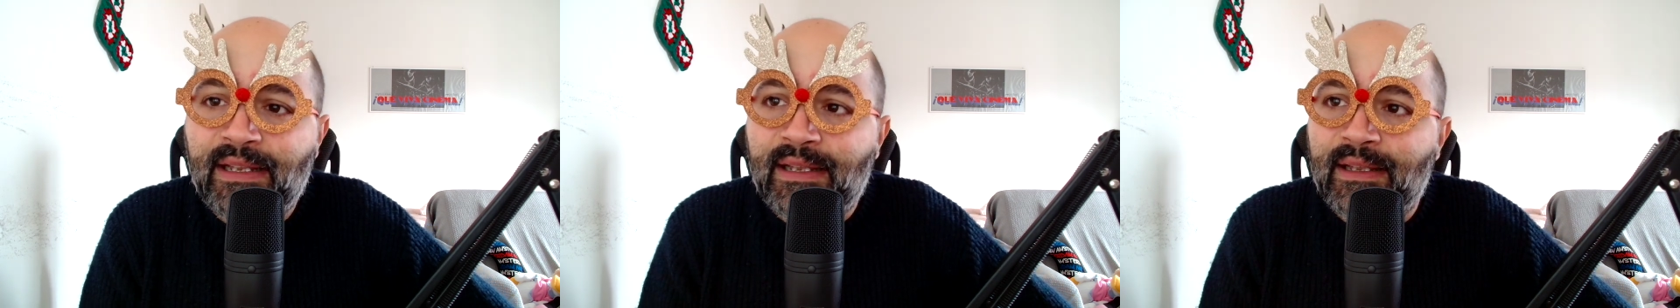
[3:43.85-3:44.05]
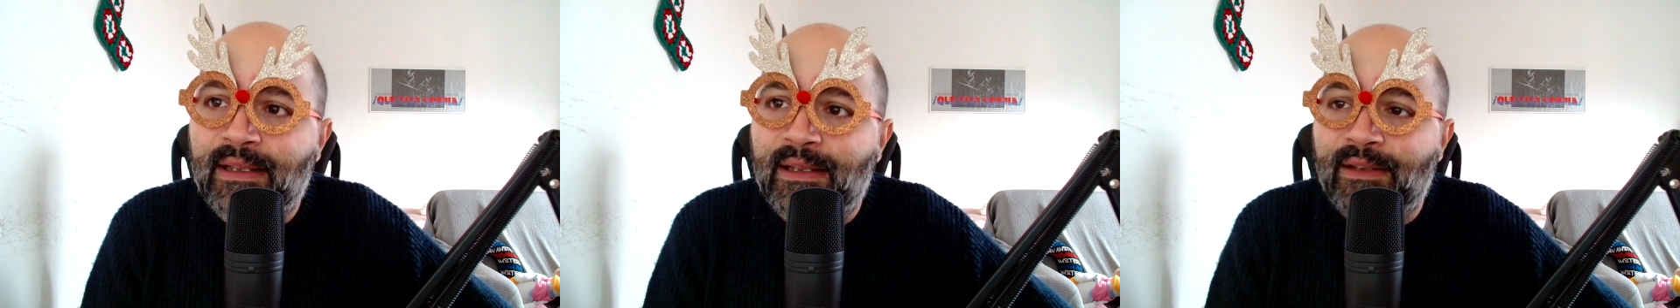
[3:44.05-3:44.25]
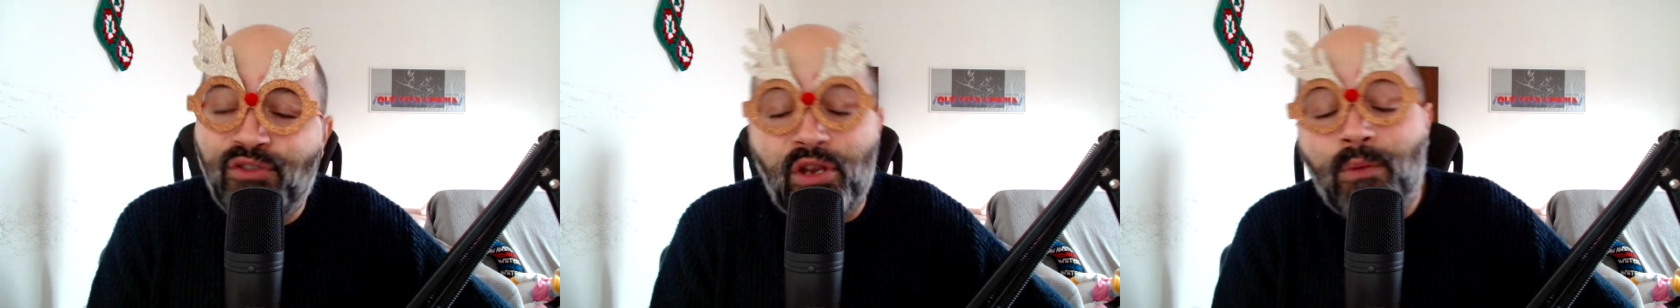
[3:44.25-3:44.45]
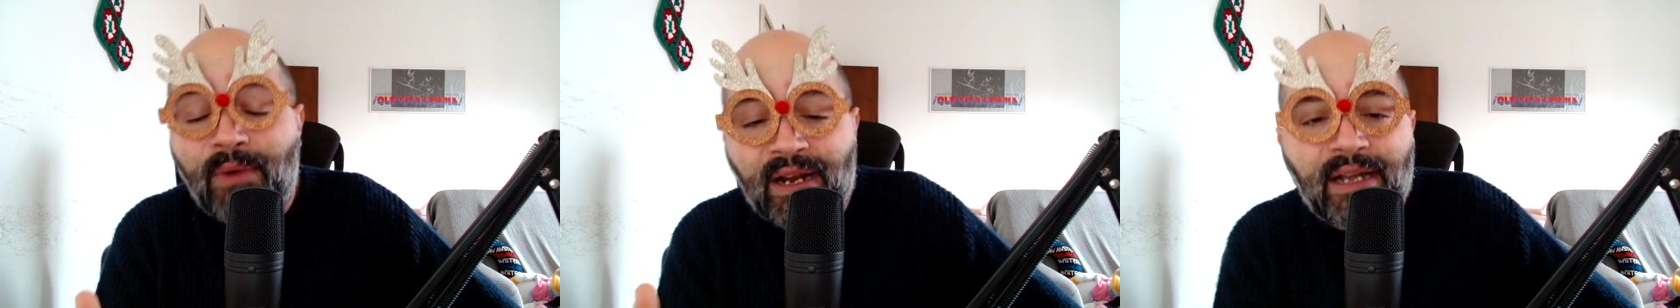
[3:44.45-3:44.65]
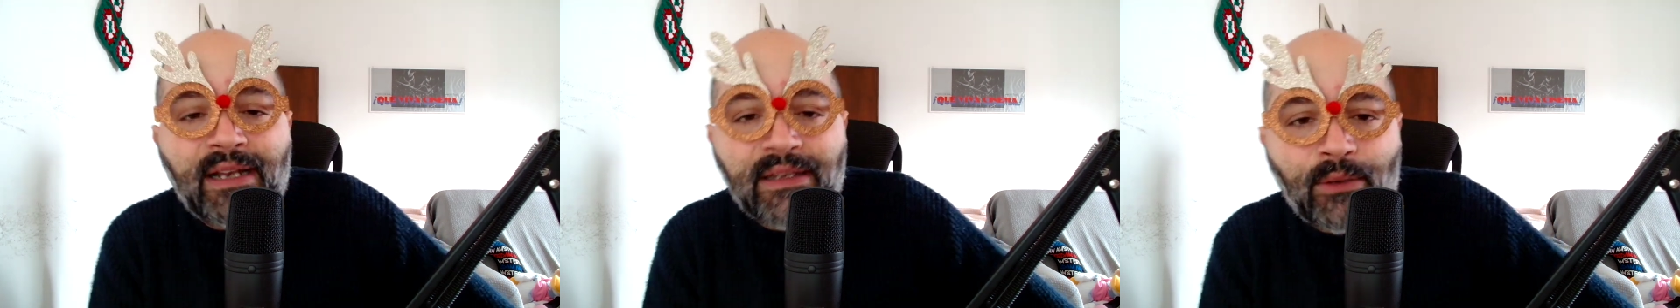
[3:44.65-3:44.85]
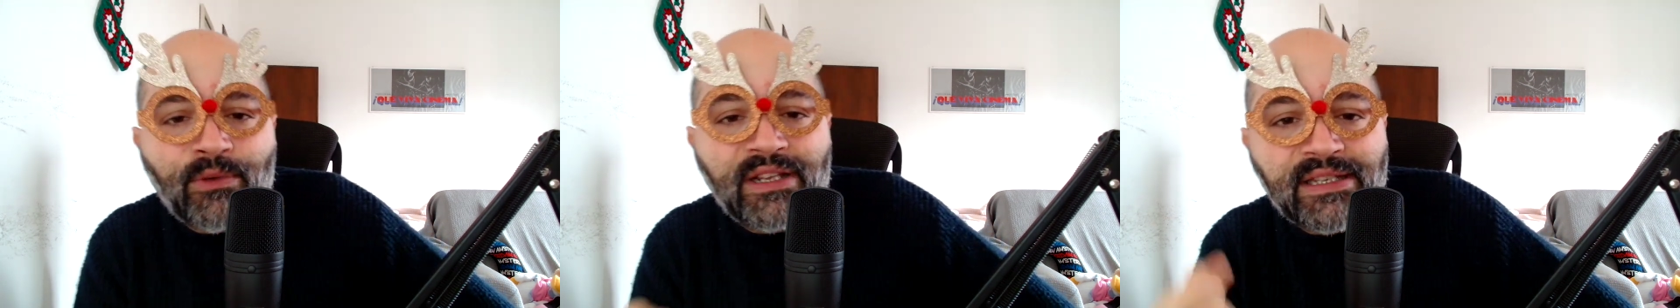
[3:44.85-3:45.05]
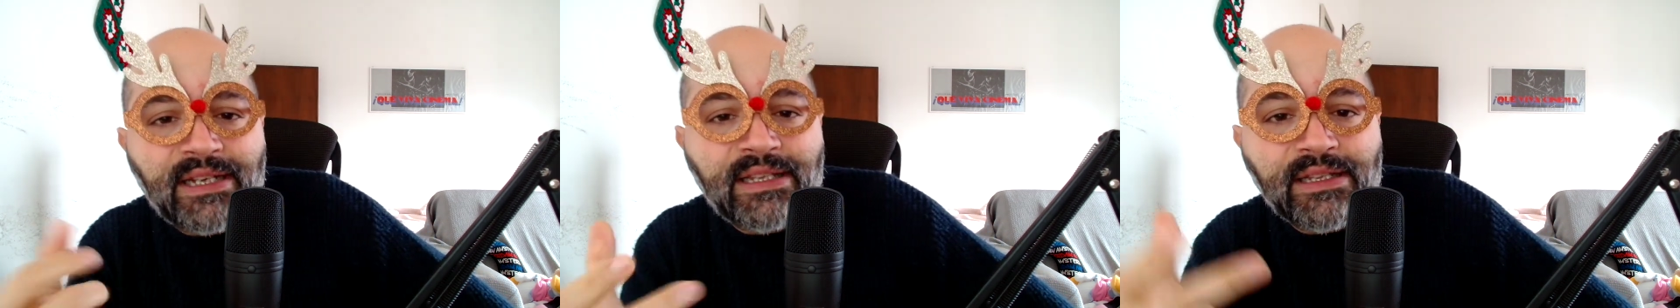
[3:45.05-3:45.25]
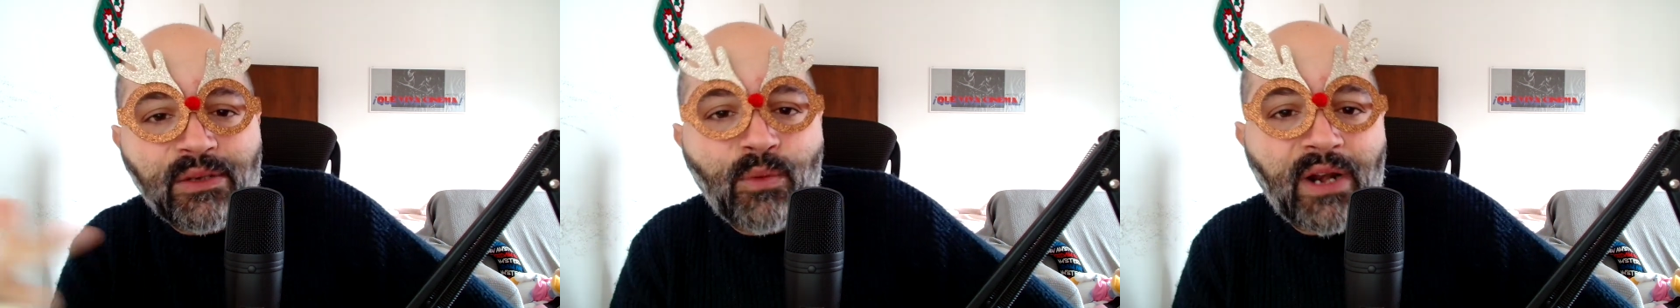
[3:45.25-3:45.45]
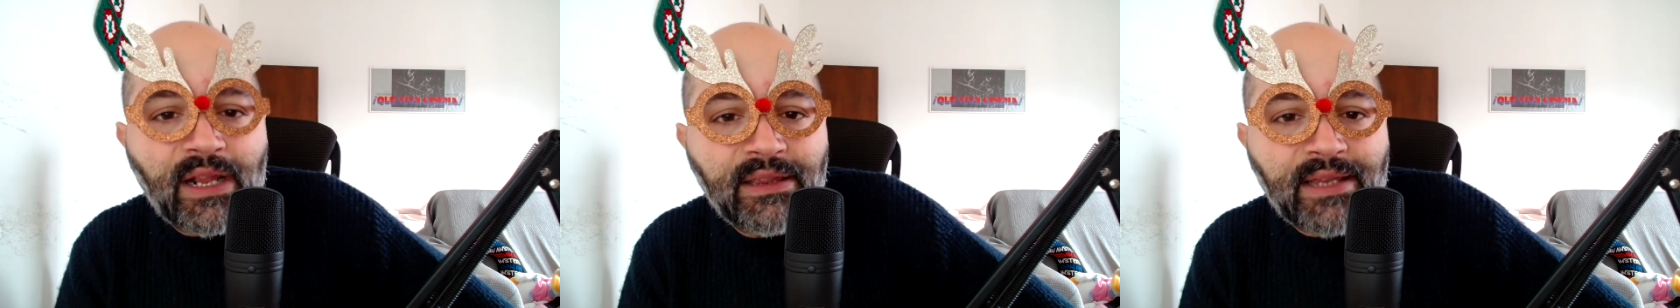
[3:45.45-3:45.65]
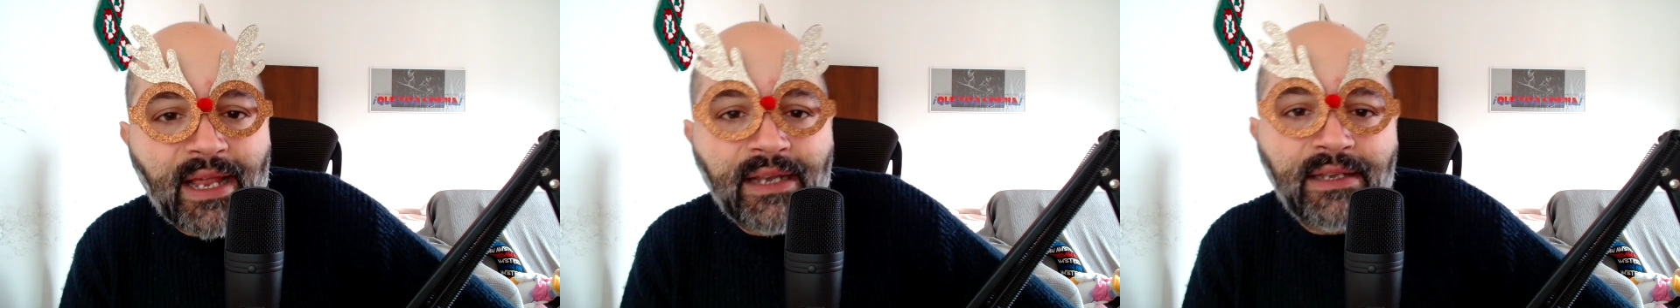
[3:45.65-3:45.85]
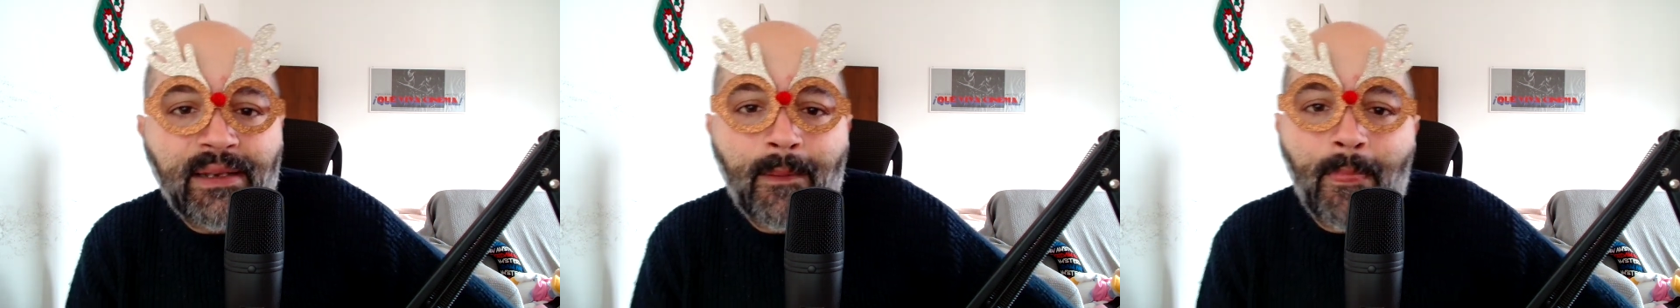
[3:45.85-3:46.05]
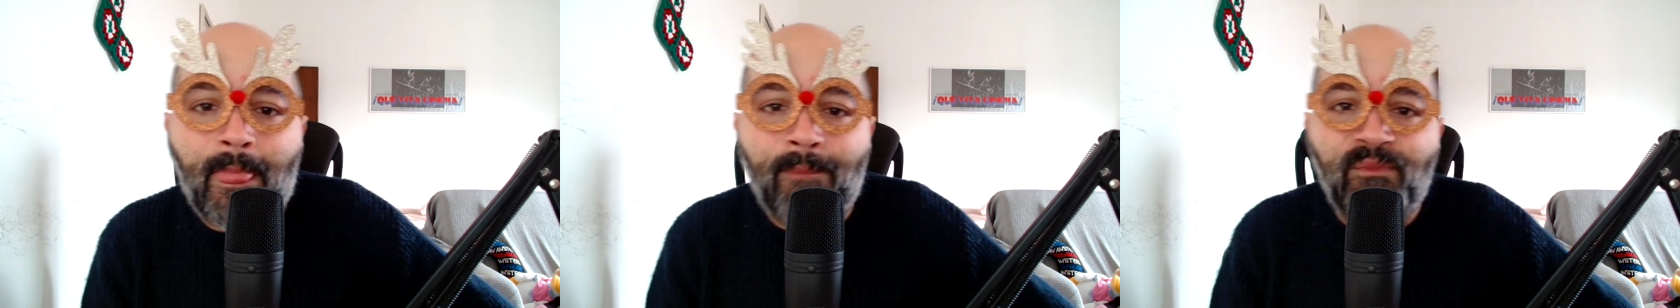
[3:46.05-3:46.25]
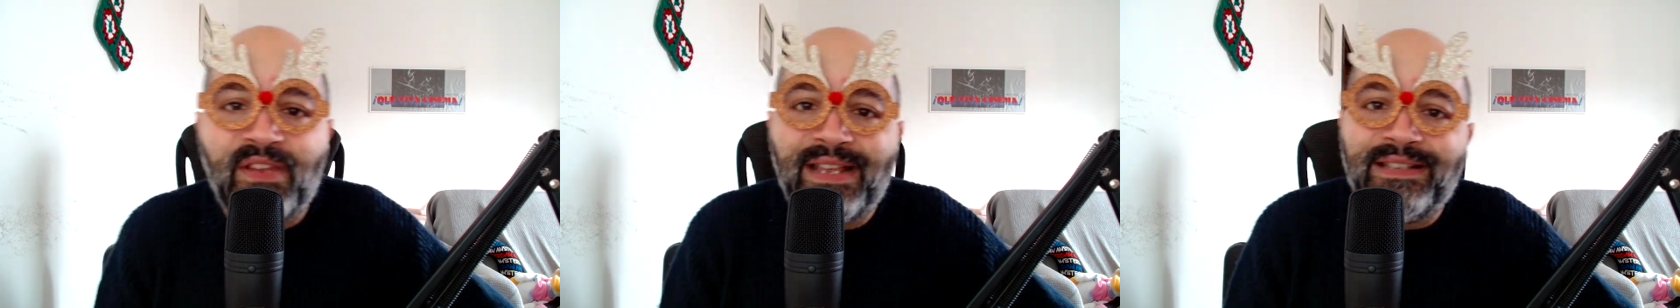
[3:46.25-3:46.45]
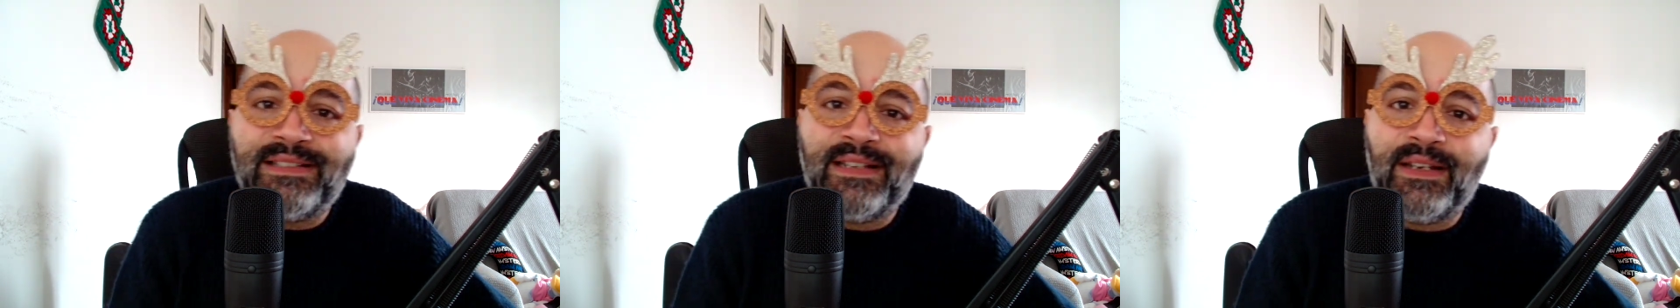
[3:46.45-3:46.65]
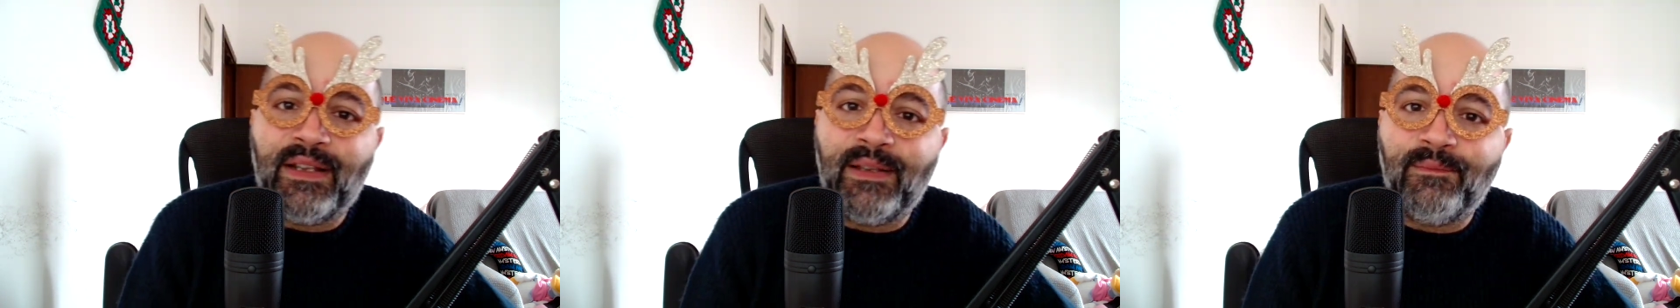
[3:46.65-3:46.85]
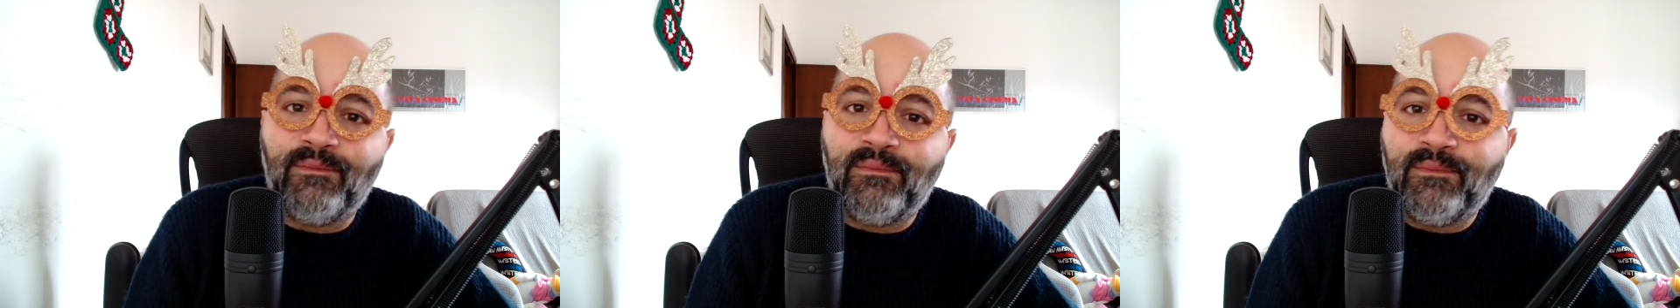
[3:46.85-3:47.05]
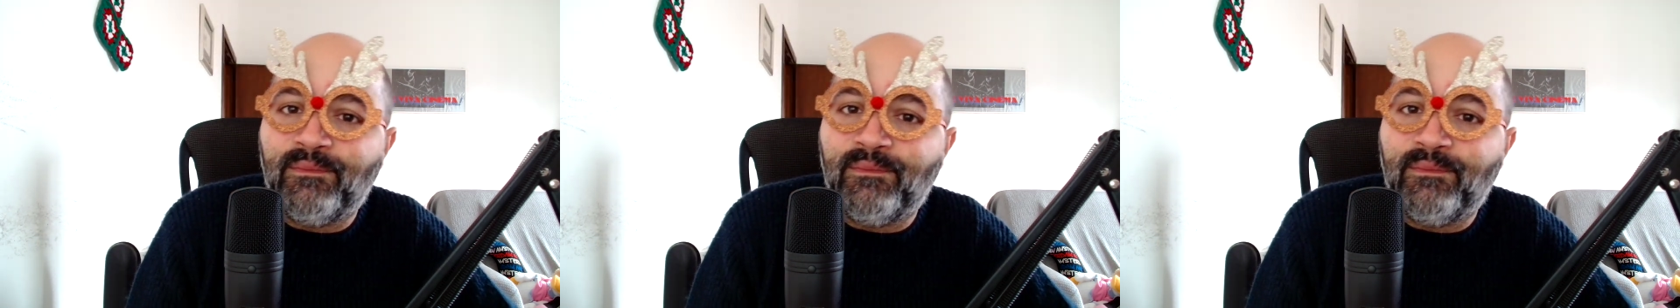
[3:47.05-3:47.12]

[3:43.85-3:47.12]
eh, cioè a un, atleta, di 40 anni di essere